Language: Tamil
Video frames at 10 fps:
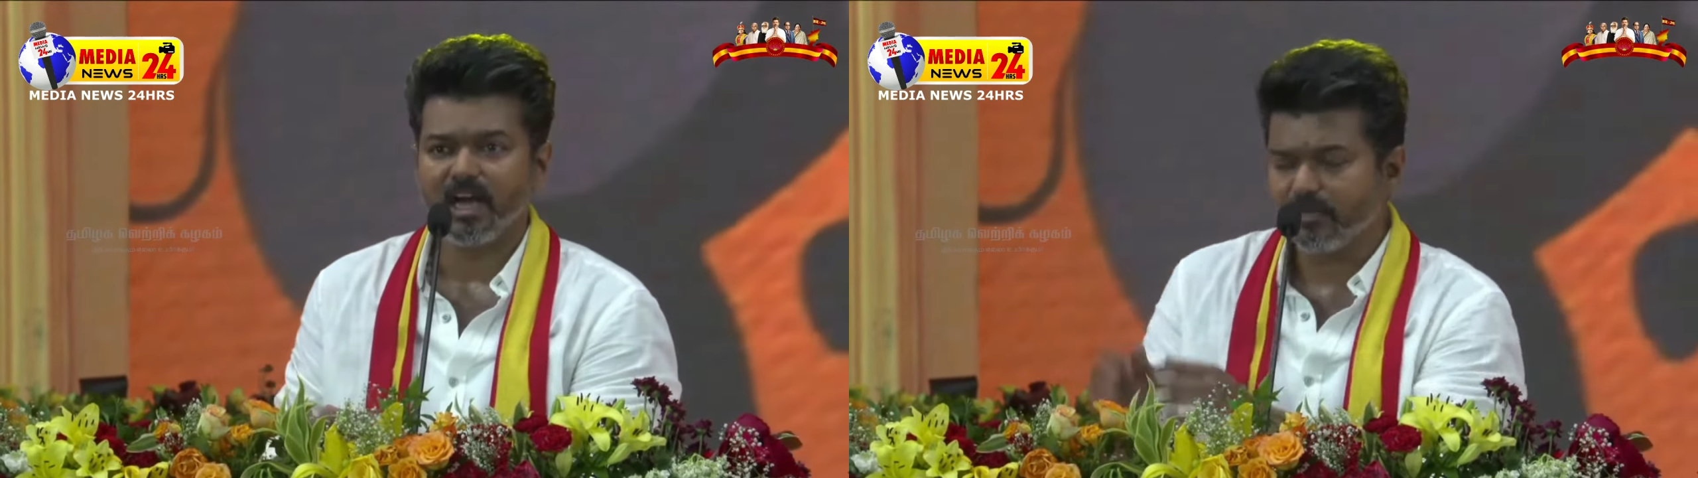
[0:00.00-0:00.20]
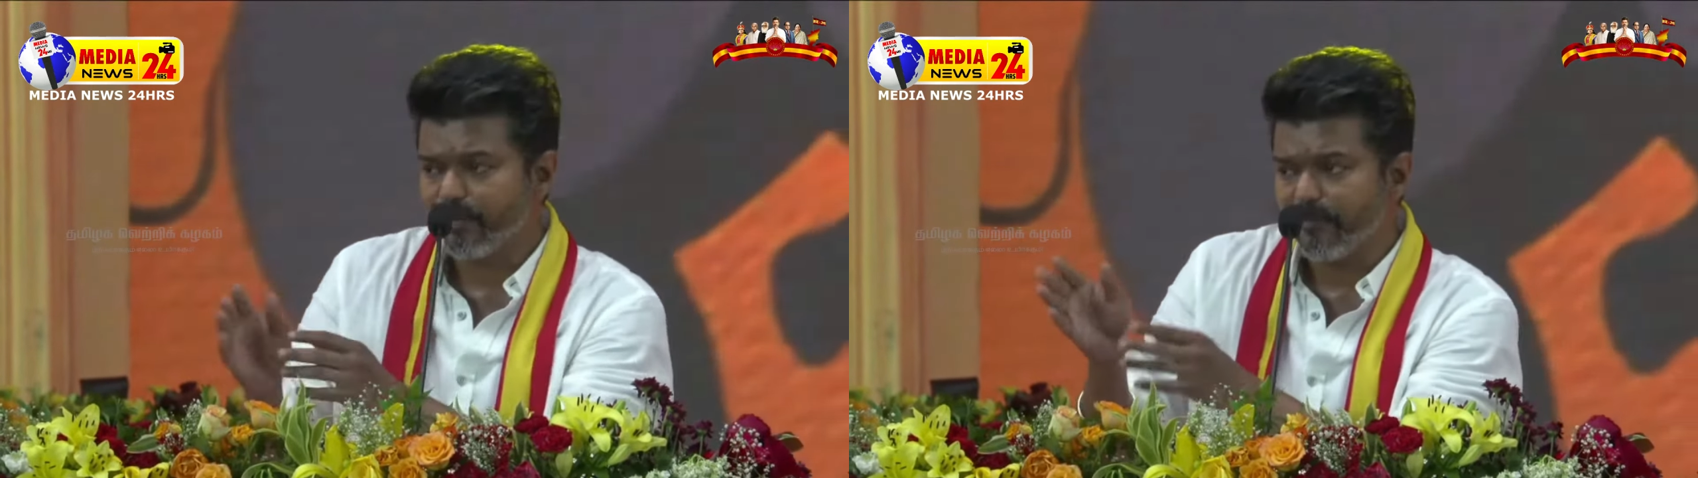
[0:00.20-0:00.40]

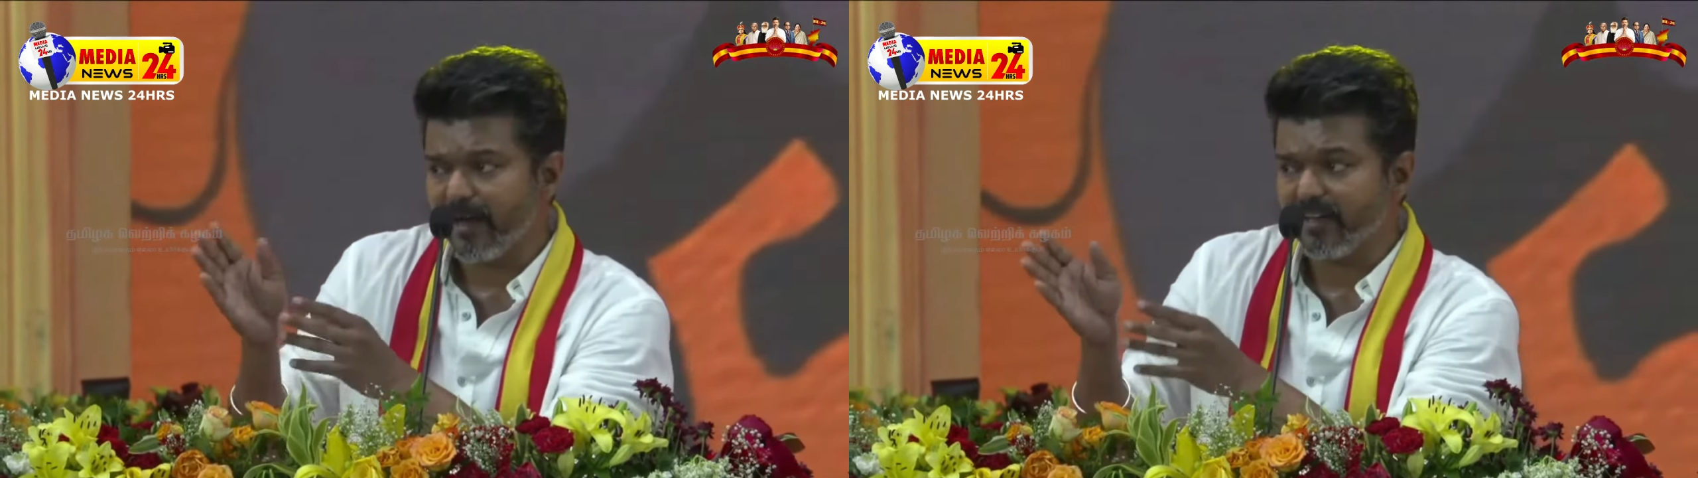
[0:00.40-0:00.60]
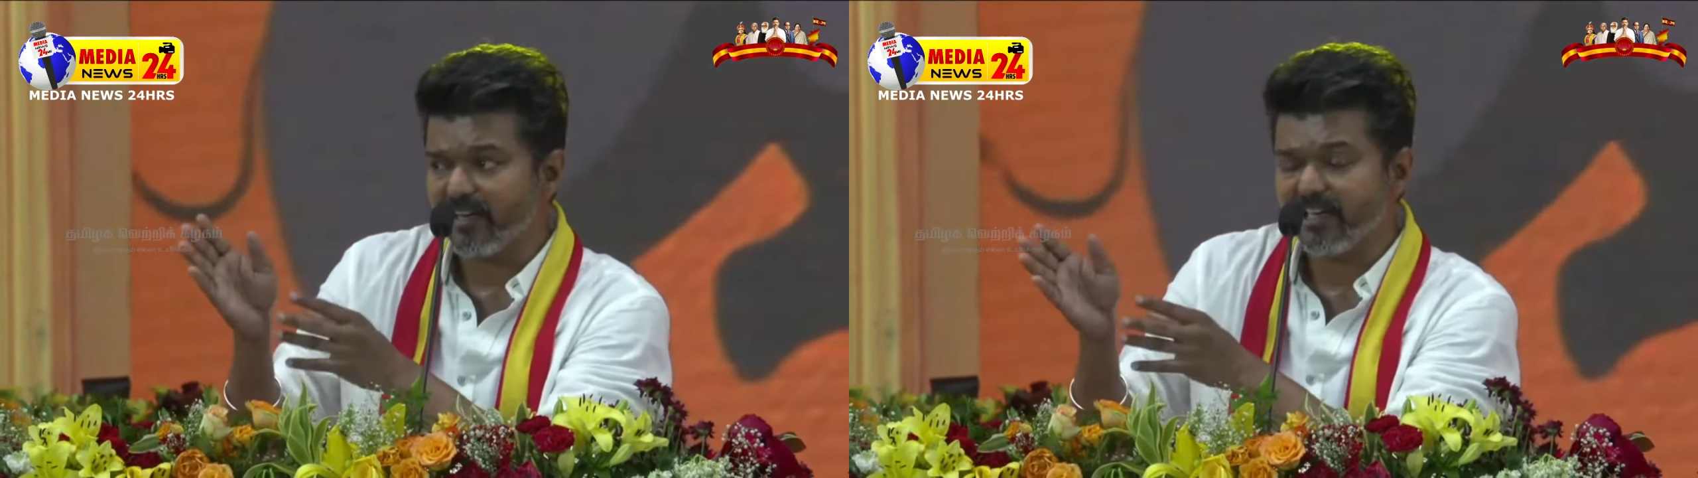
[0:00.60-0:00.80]
அது போய்
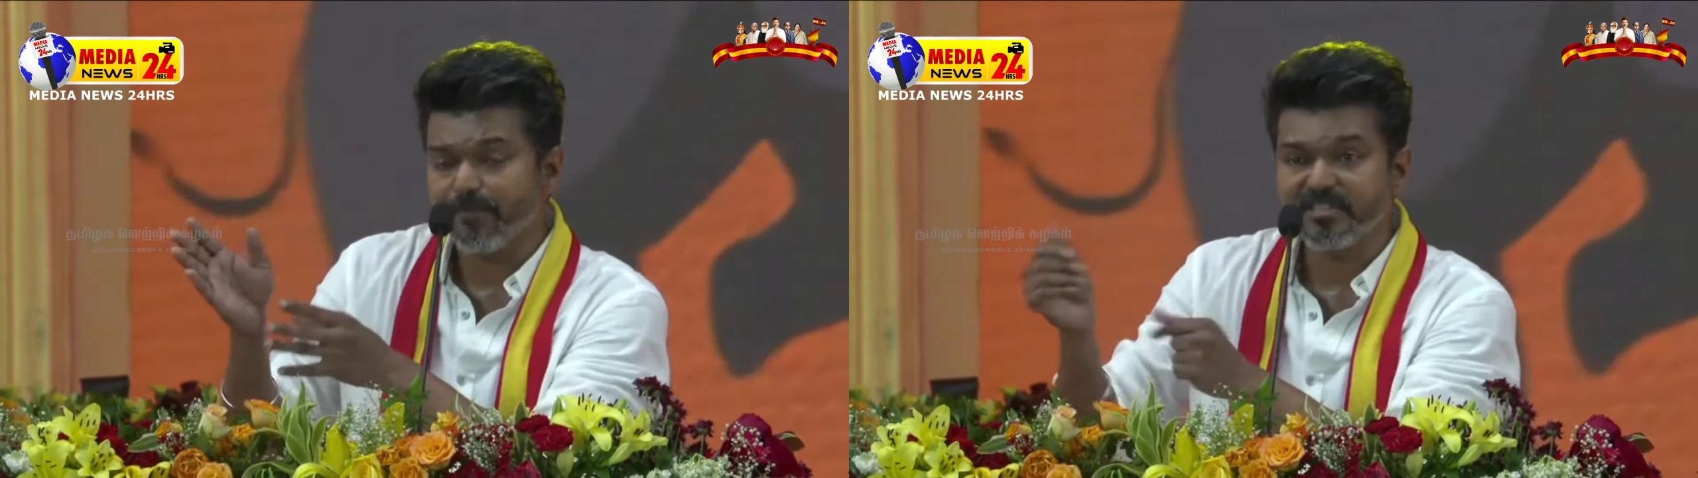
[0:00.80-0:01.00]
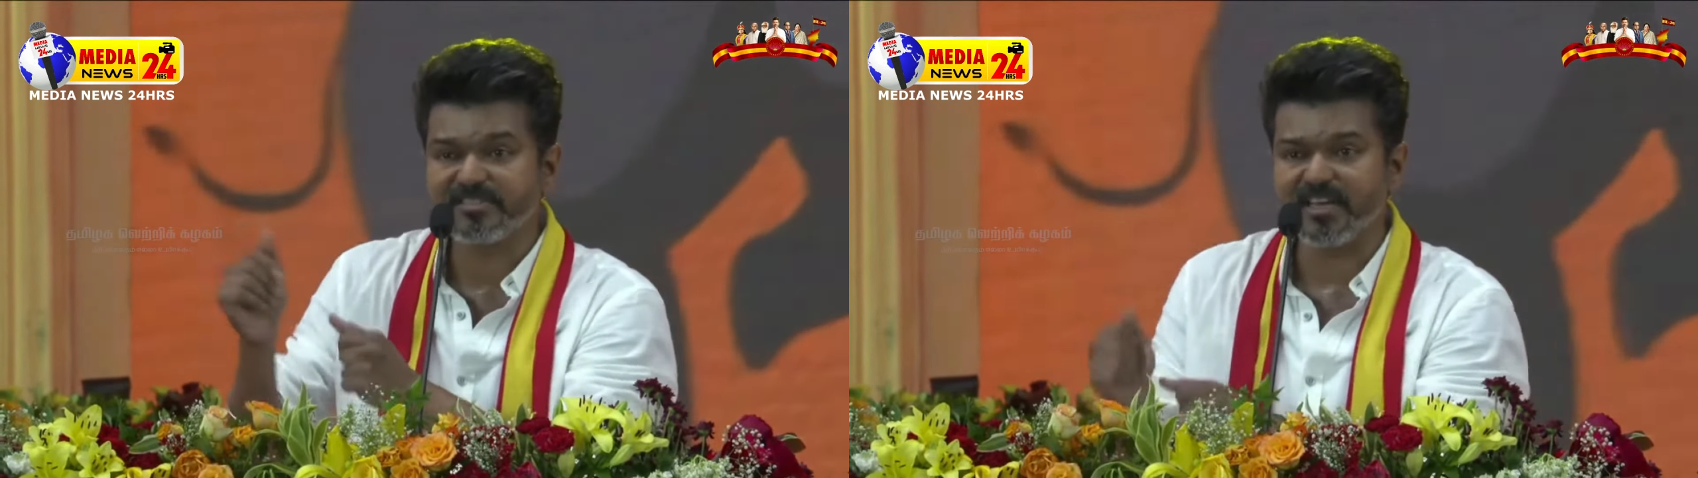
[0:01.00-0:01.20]
மக்கள்கிட்ட
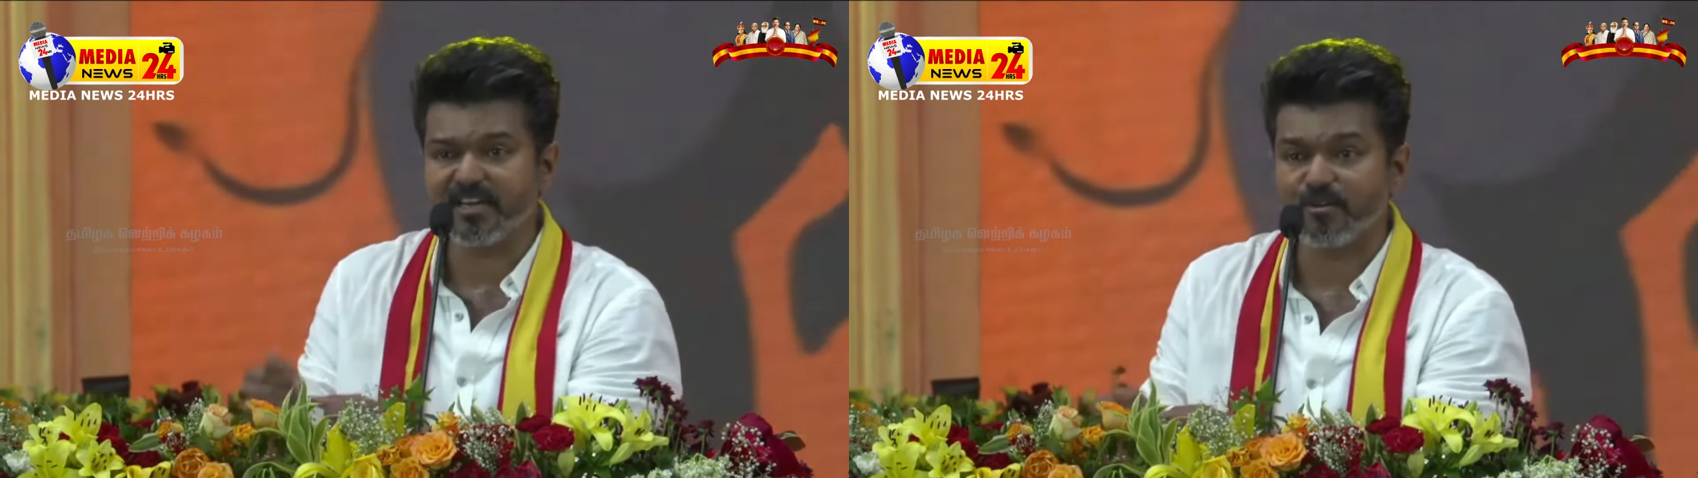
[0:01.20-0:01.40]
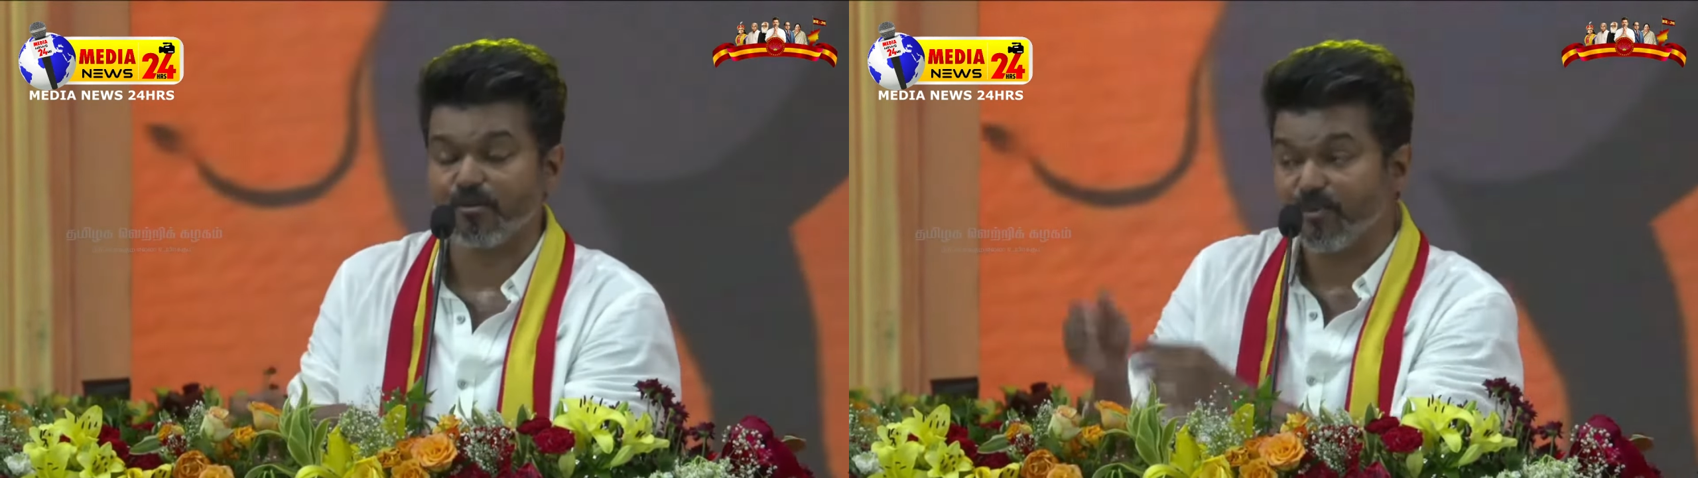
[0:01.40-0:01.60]
போய்
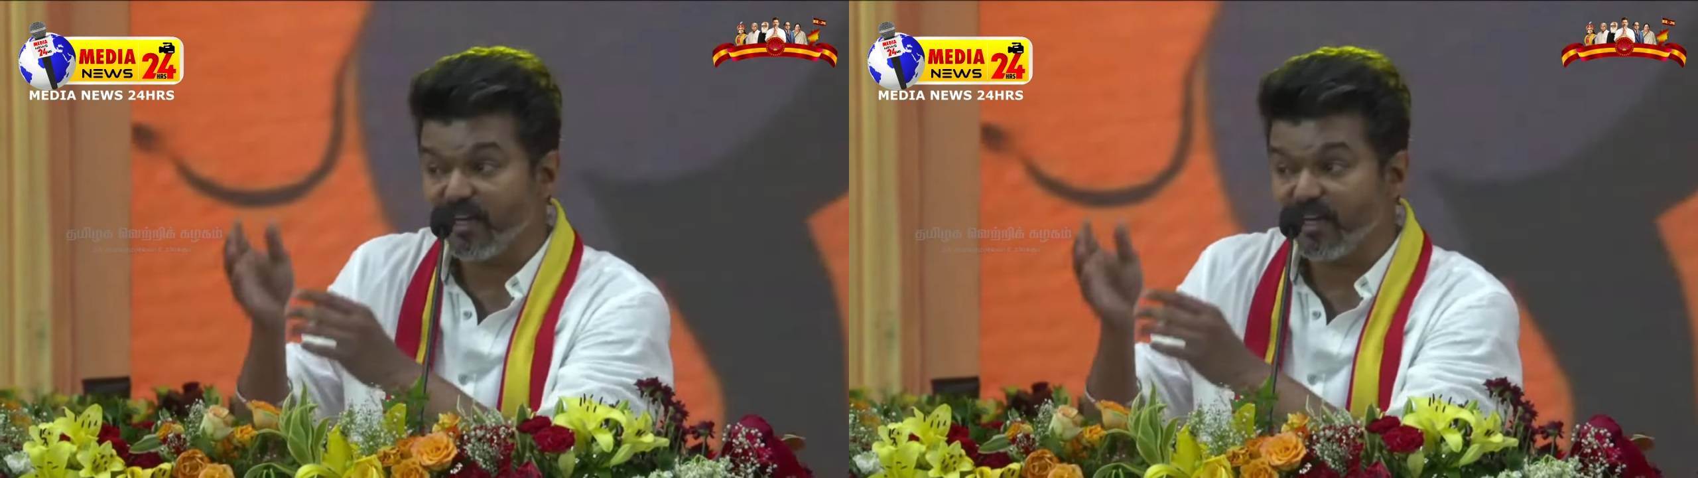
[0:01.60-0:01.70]
சேரணும்